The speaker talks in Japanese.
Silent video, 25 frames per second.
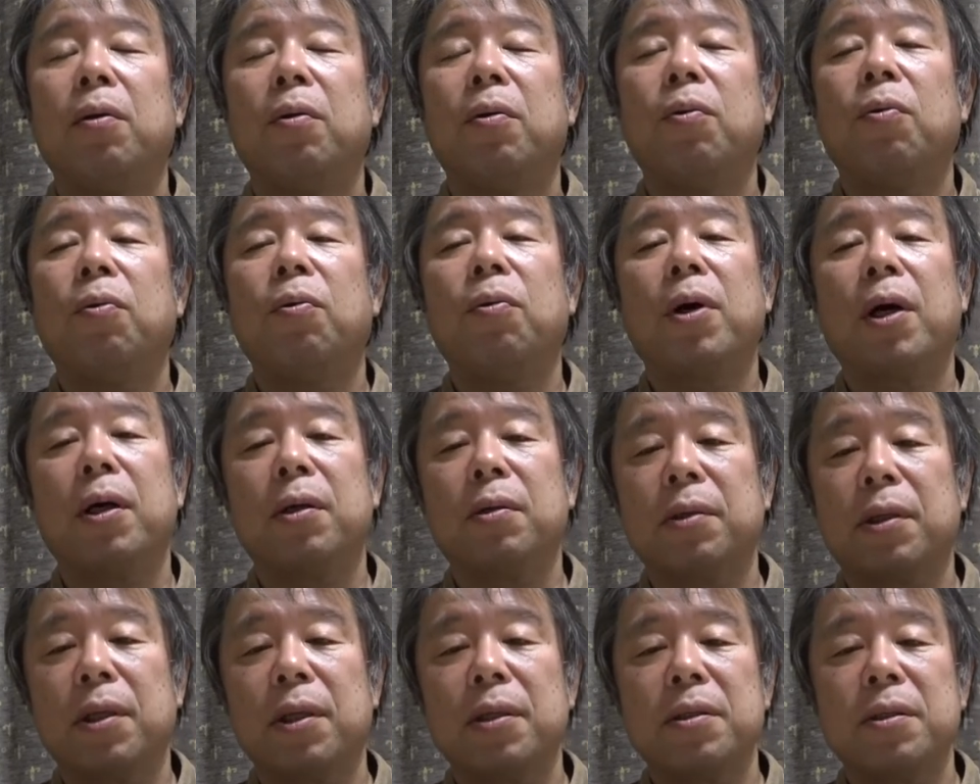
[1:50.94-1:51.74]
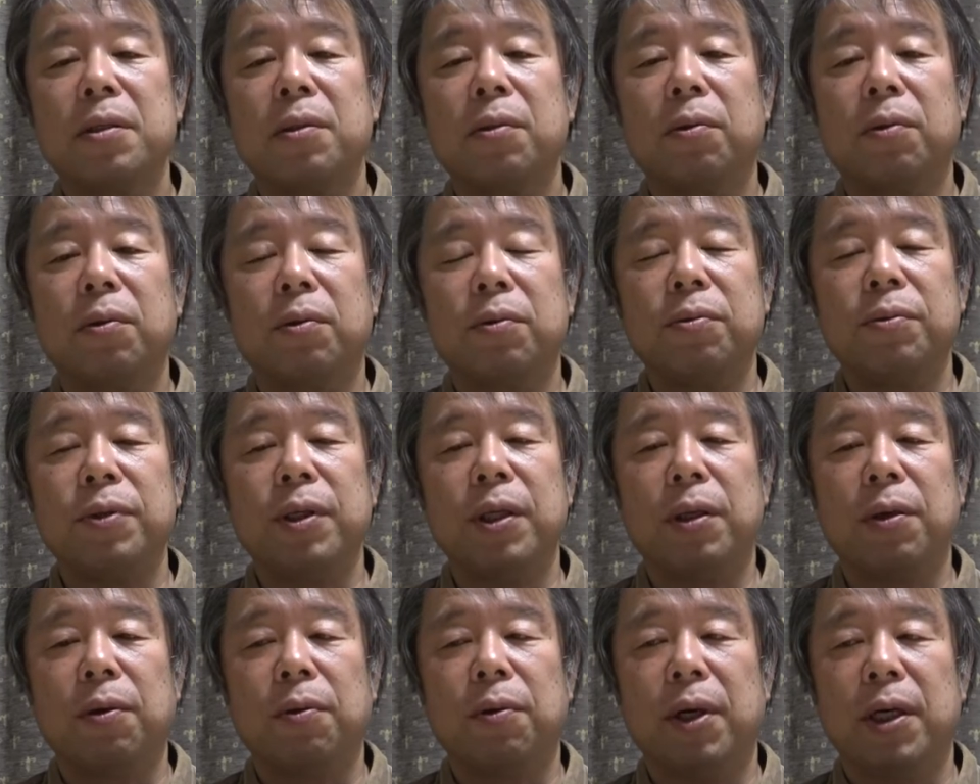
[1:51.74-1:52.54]
ローカル鉄道の雰
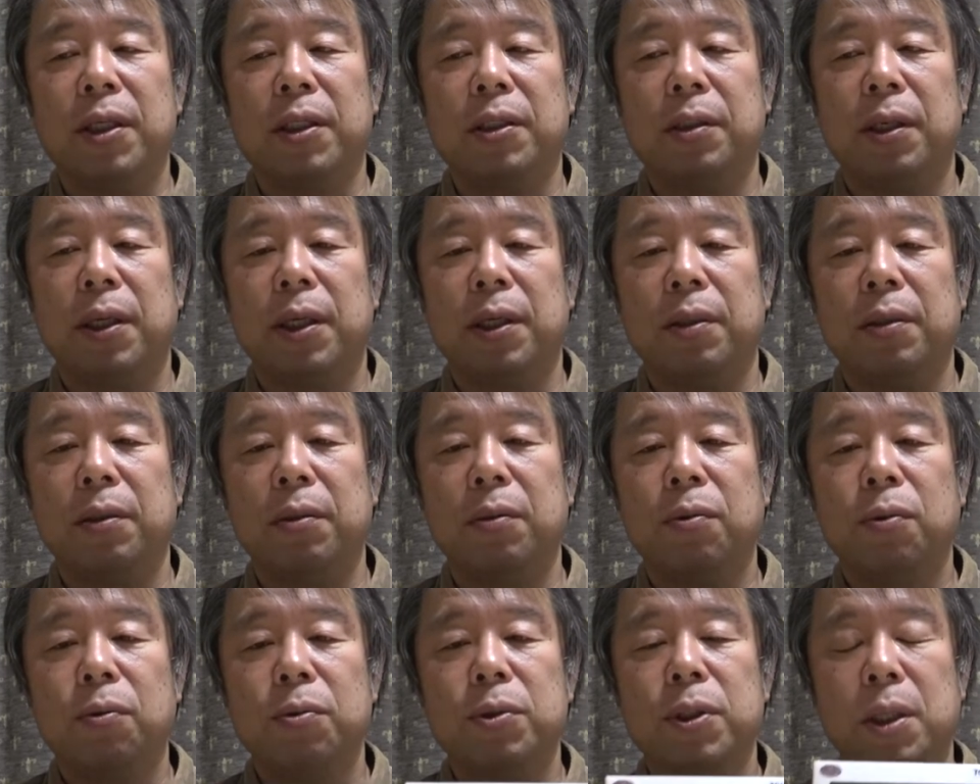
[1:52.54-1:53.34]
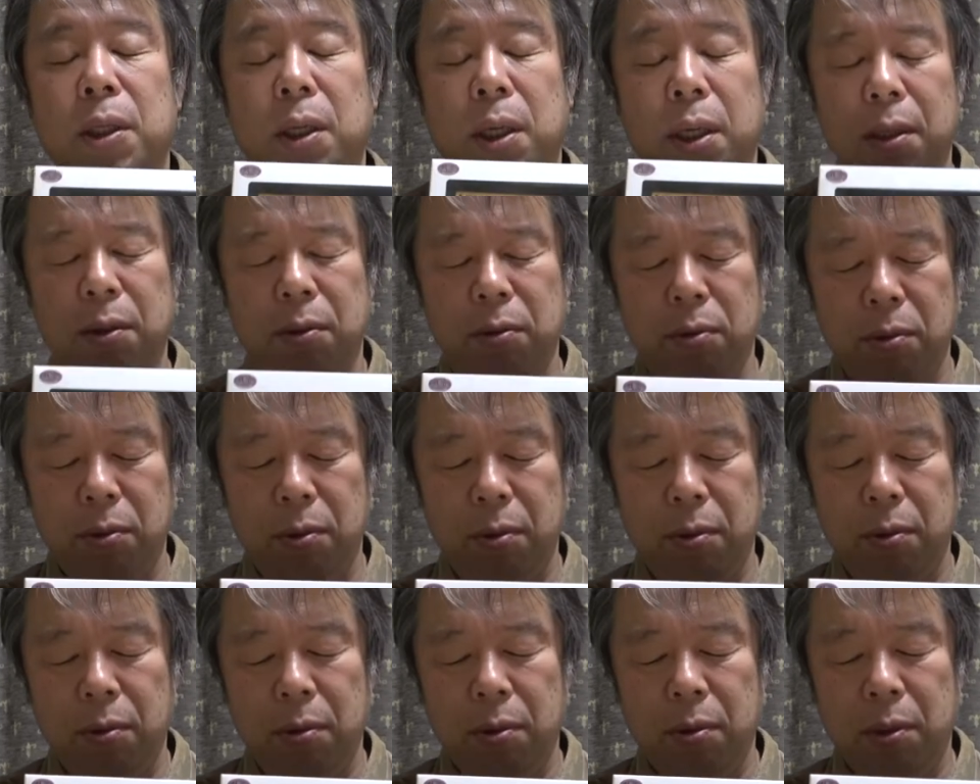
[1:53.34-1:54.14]
囲気を味わえる当然えっ
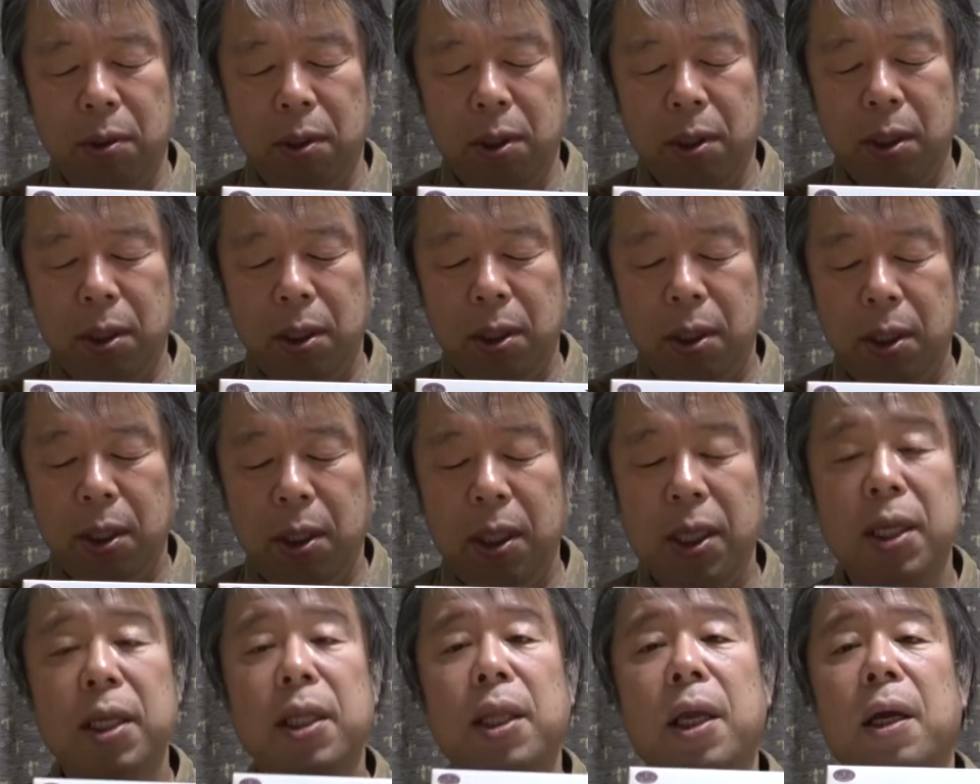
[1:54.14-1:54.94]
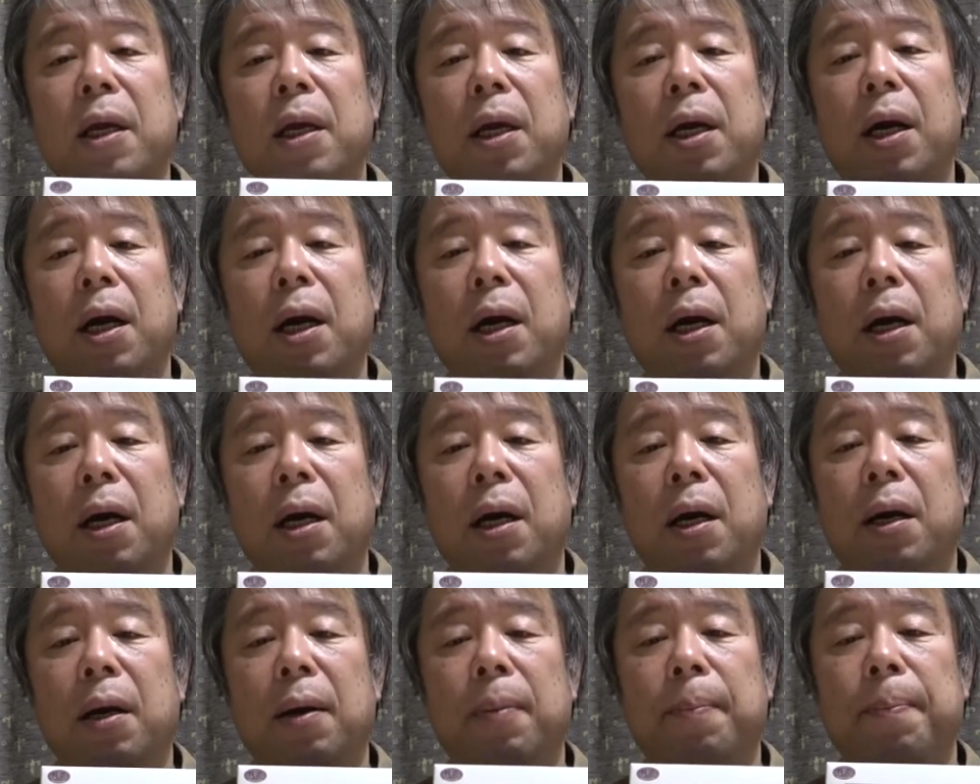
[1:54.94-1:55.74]
と非電
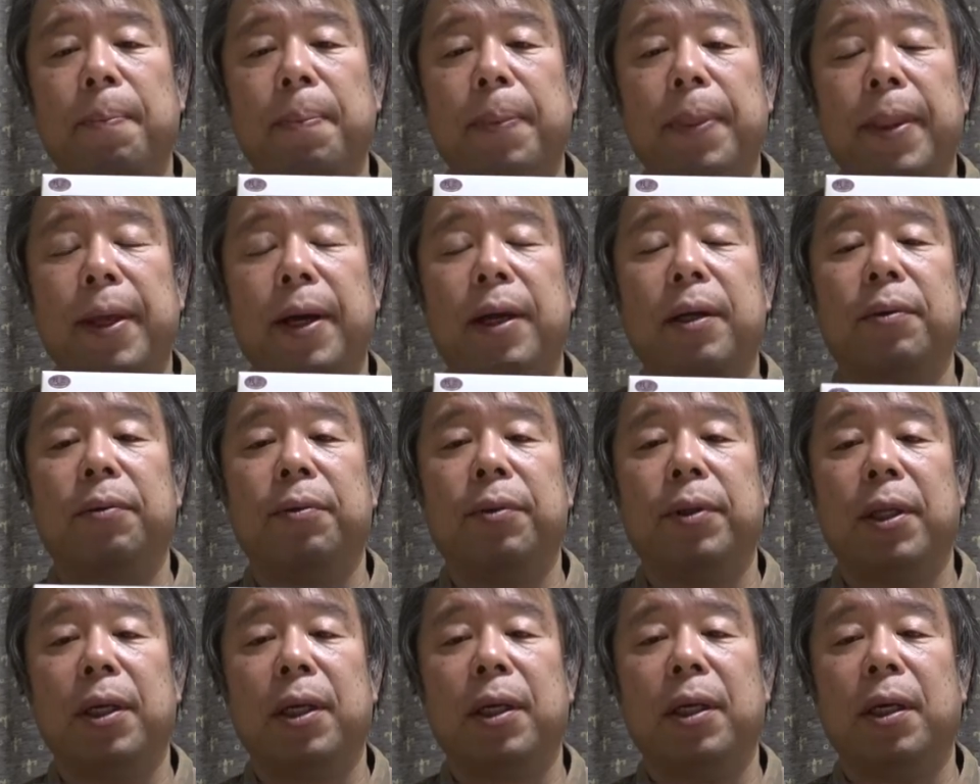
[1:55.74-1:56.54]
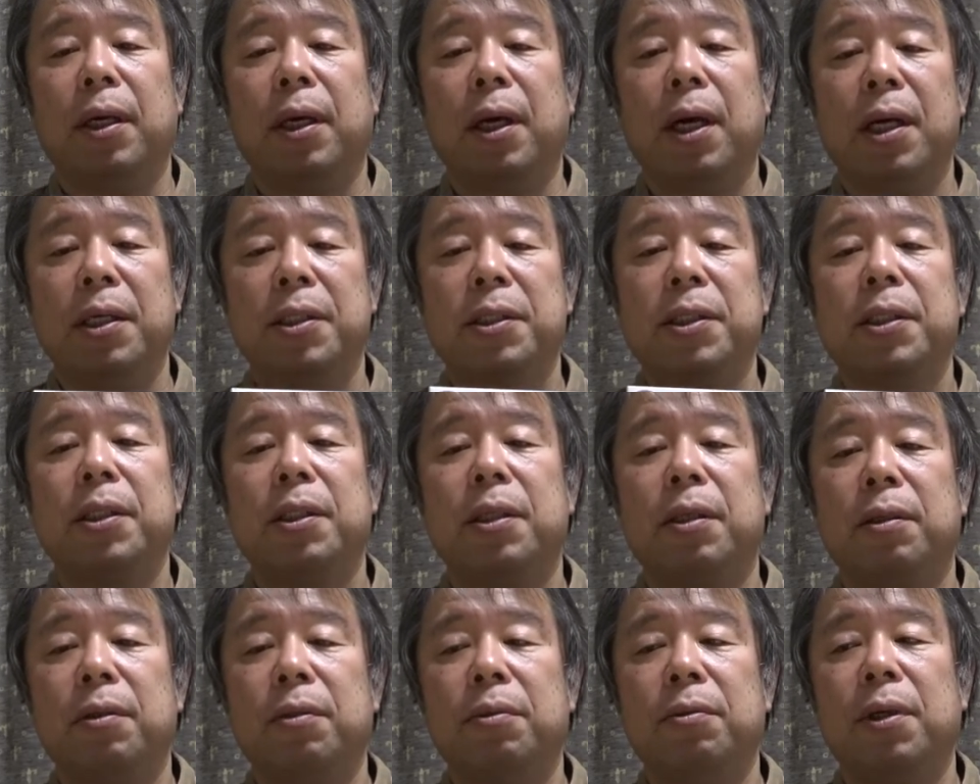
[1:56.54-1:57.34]
化なので走っ
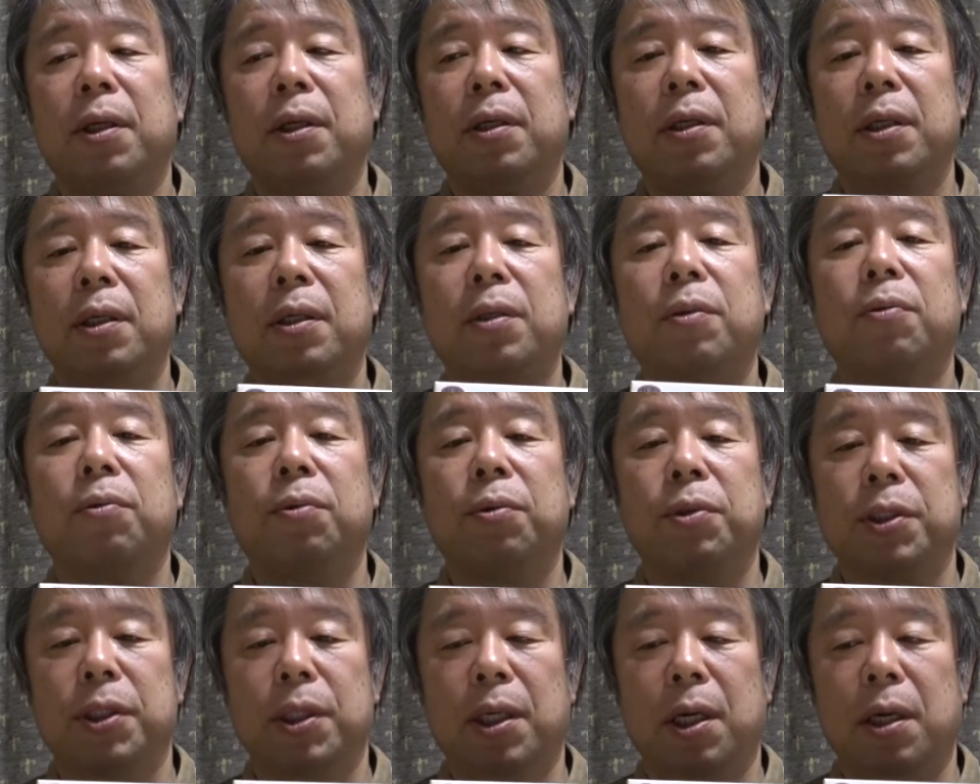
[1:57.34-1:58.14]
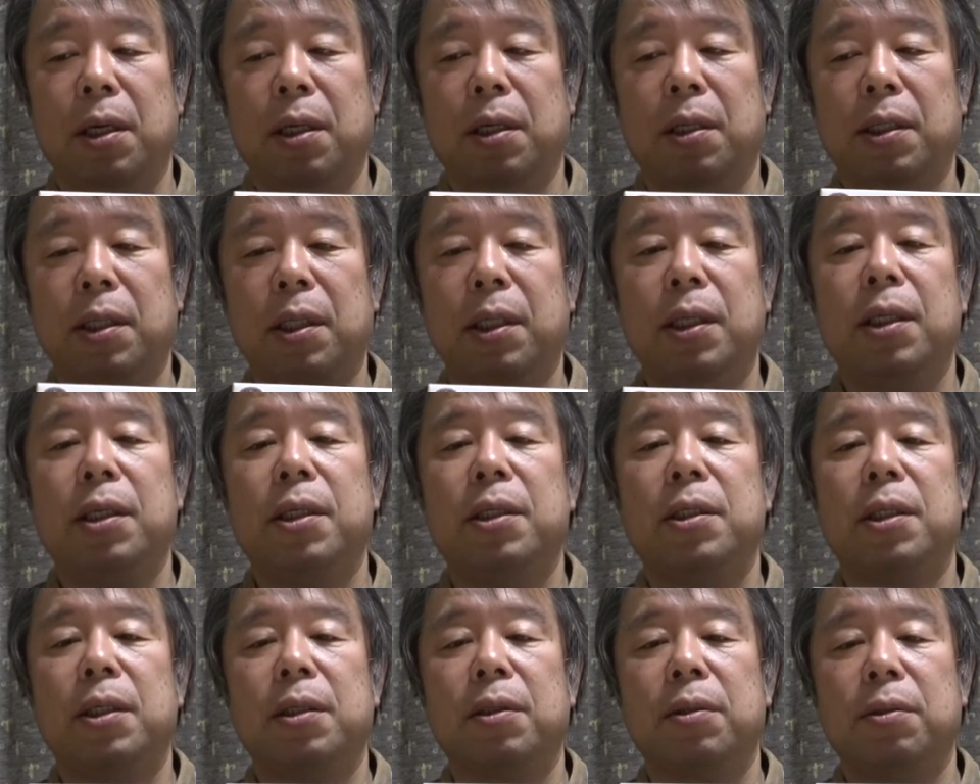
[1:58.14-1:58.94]
てるのは気動車
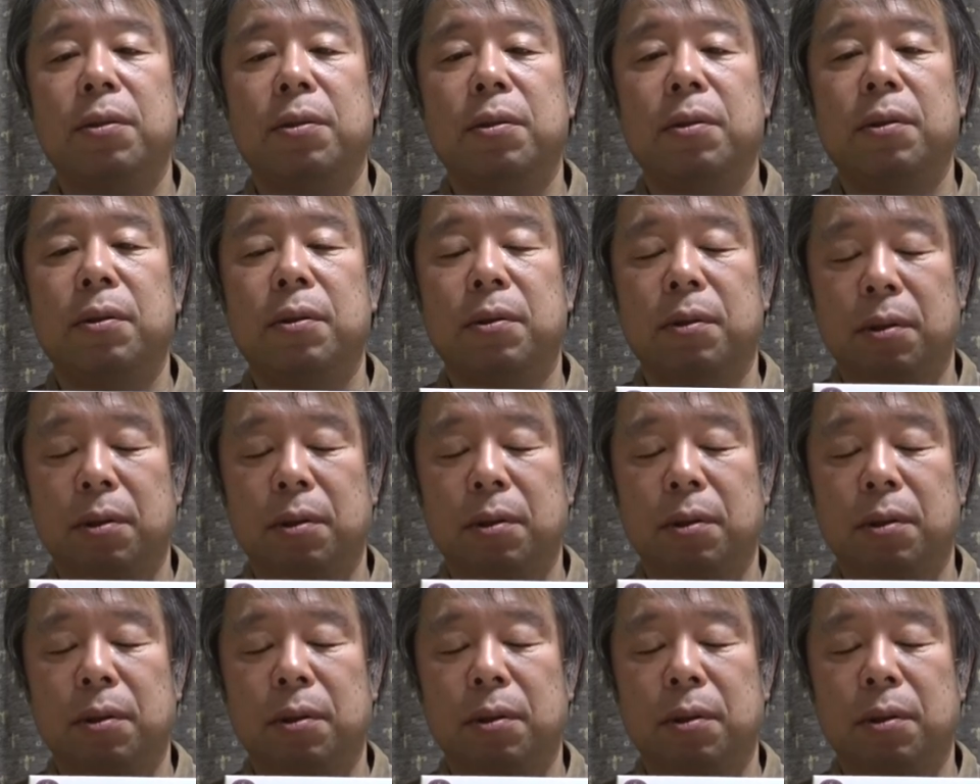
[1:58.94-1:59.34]
ディーゼル